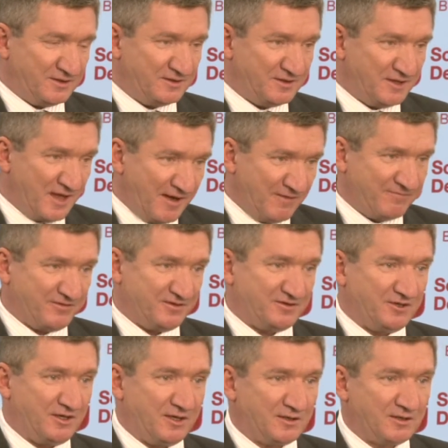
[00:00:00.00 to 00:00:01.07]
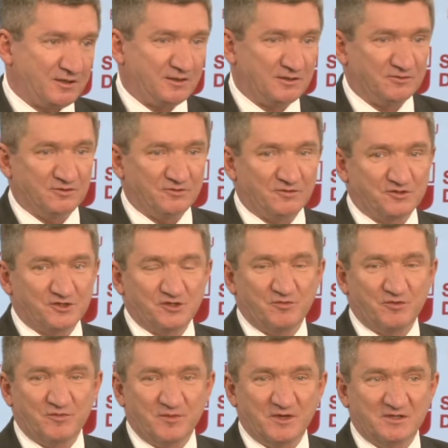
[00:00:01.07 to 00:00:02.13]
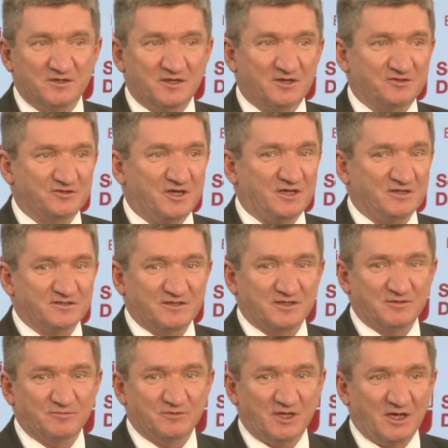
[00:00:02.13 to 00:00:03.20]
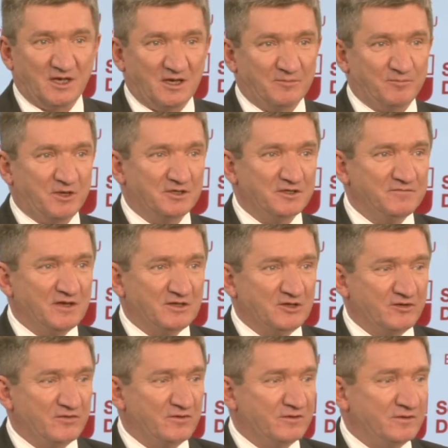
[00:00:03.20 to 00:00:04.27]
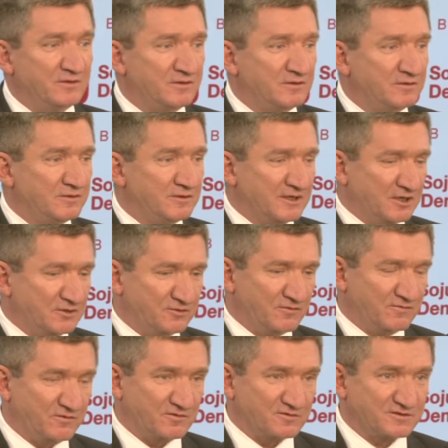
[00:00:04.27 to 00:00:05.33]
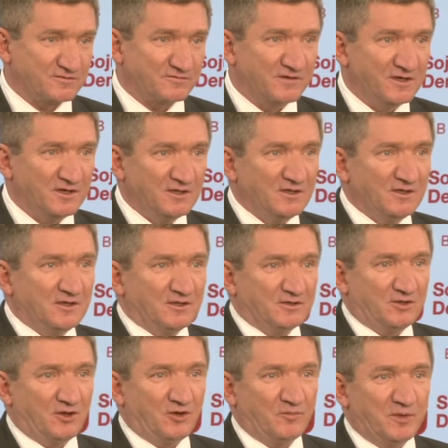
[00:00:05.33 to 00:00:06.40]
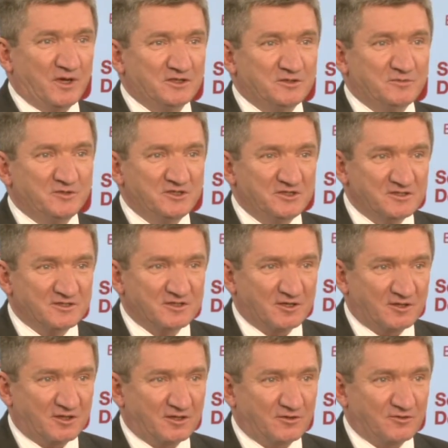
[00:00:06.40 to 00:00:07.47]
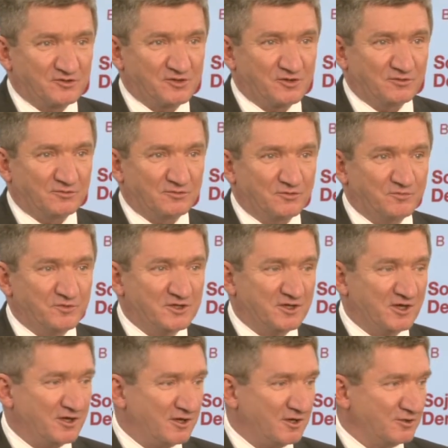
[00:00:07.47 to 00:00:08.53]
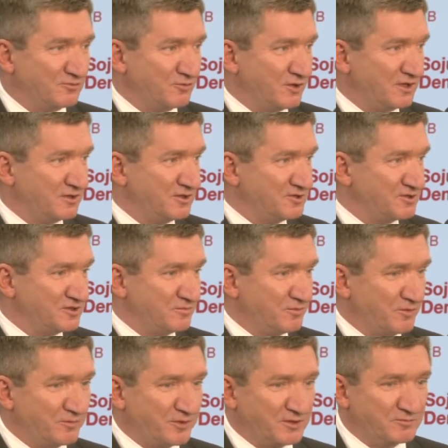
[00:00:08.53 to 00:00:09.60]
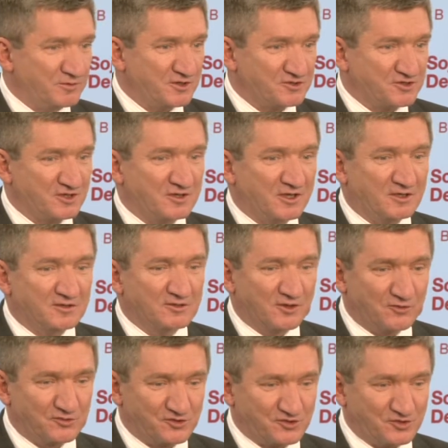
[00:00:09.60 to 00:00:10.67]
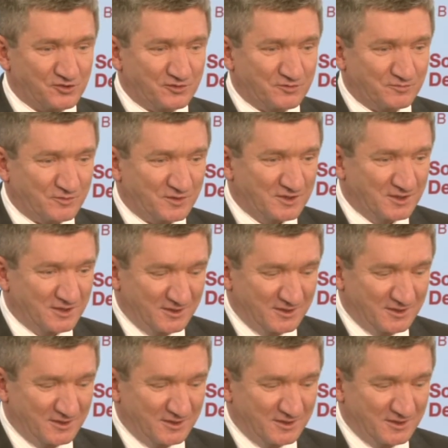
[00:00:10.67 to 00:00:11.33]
e, nawet jak donosiły media czasem na paliwa do, e, radiowozów, to pani minister tego rządu, Pitera, która jeździ po premierze najdroższym